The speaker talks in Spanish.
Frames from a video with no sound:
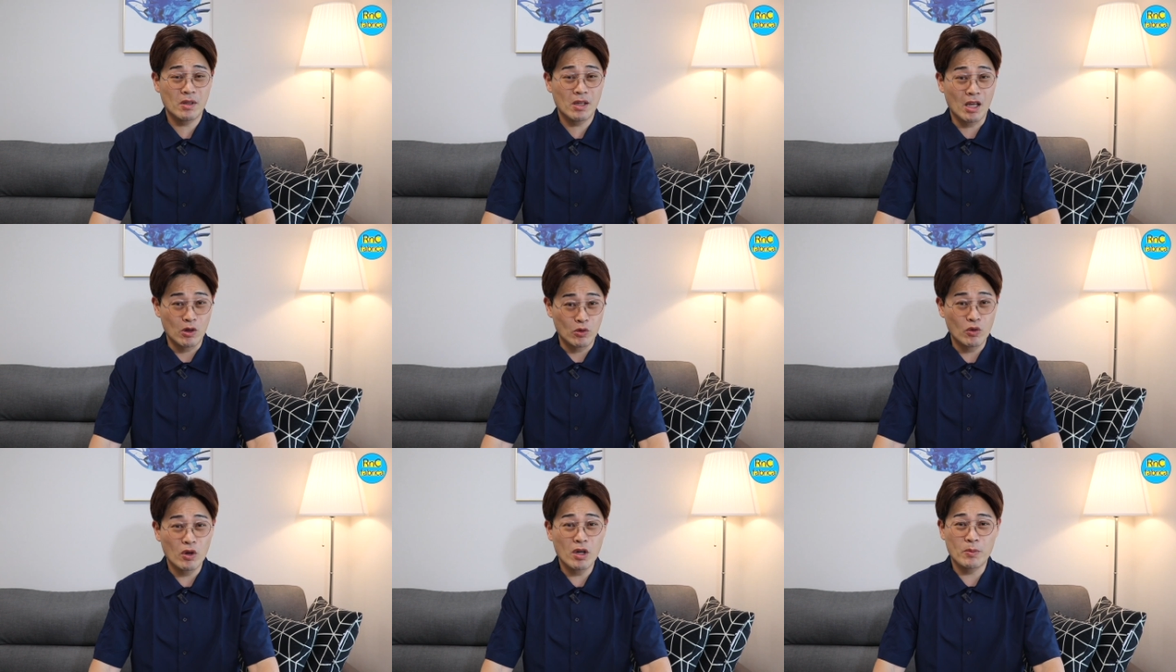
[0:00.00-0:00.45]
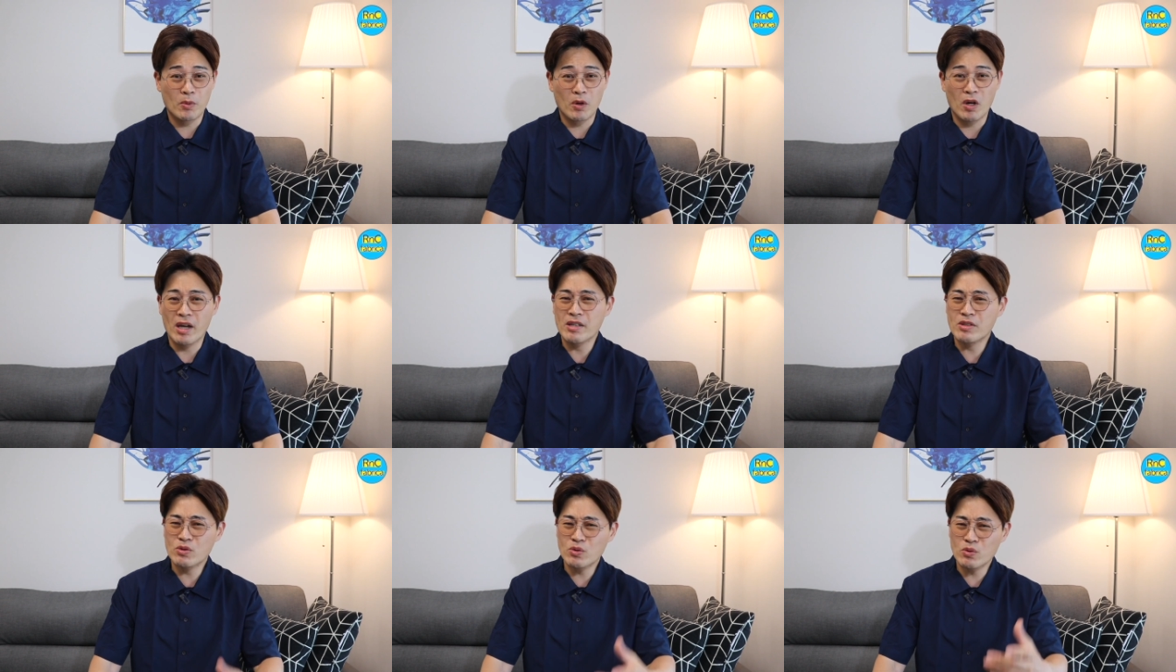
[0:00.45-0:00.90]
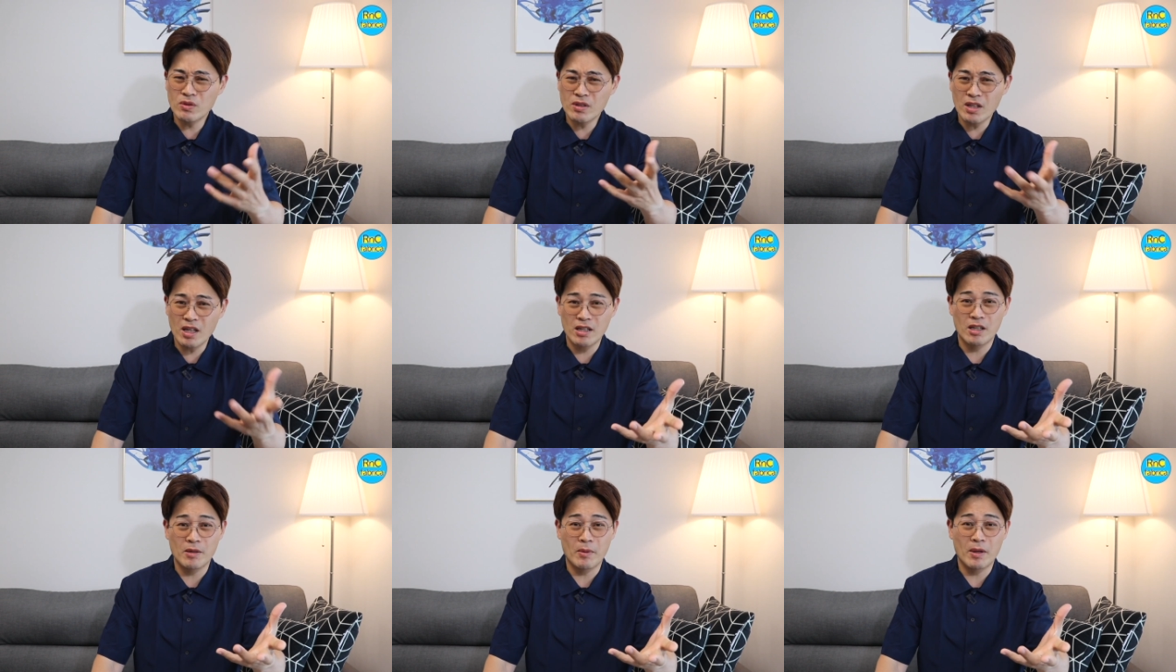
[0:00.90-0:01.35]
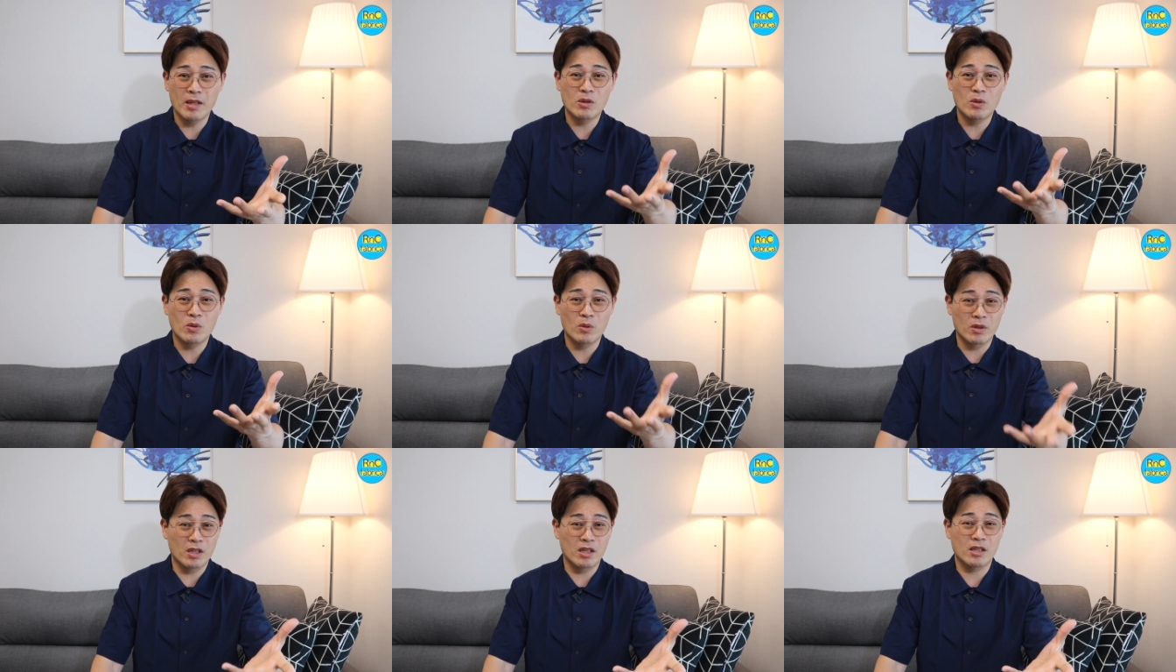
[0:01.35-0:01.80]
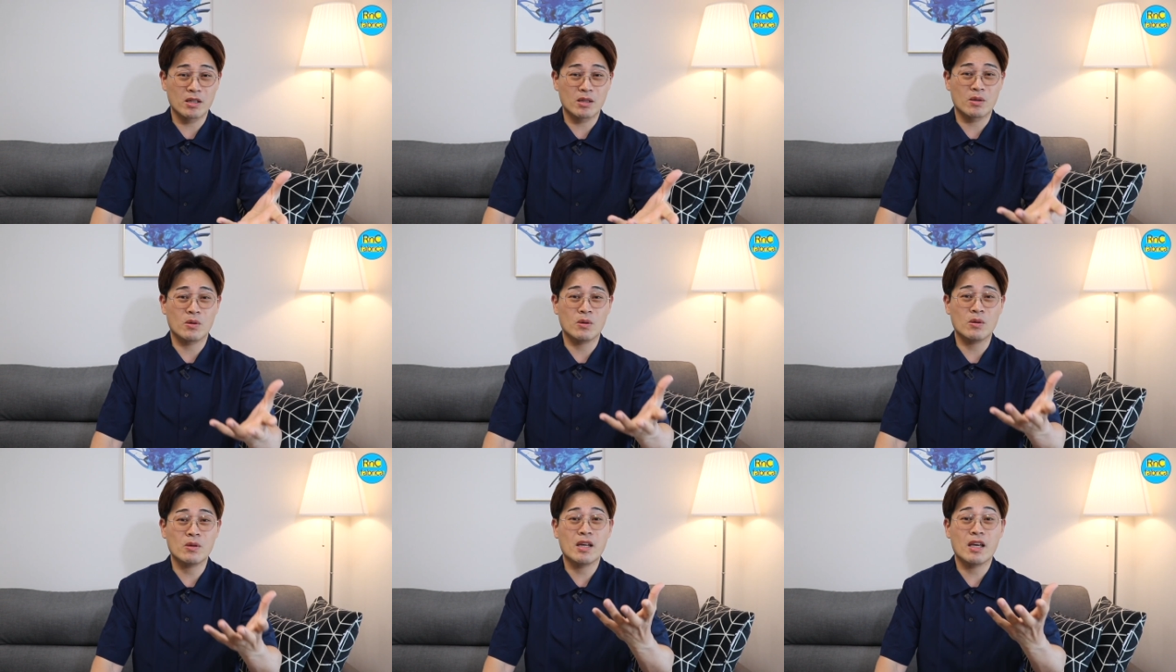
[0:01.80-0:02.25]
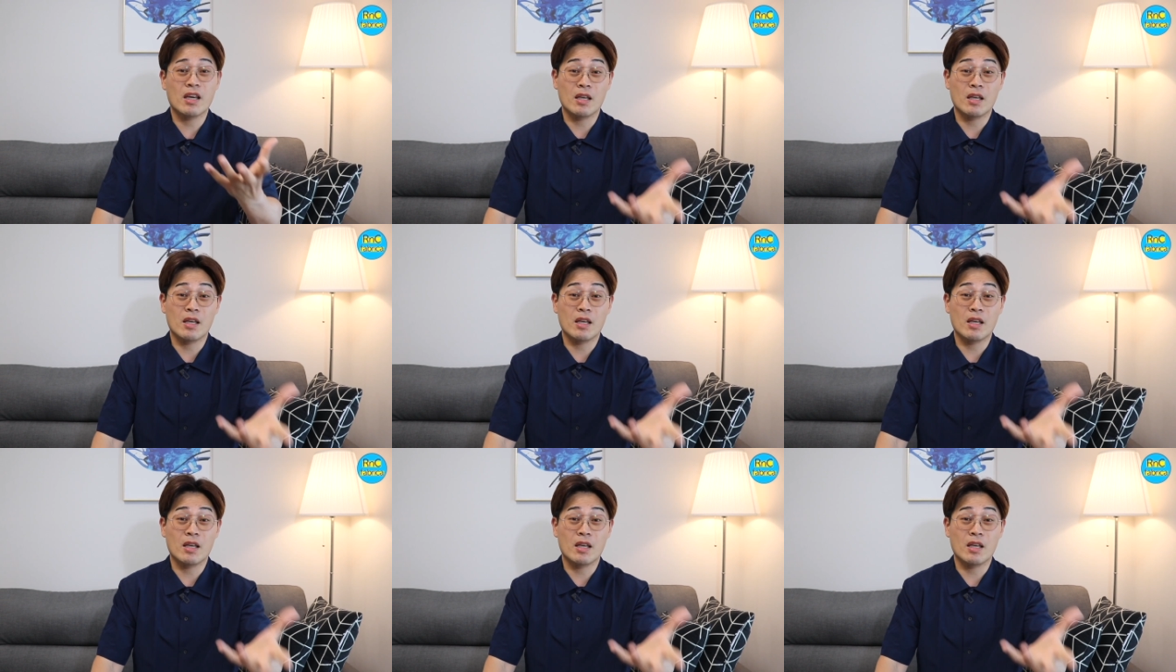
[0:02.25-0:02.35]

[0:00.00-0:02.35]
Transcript: El huevo es un alimento rico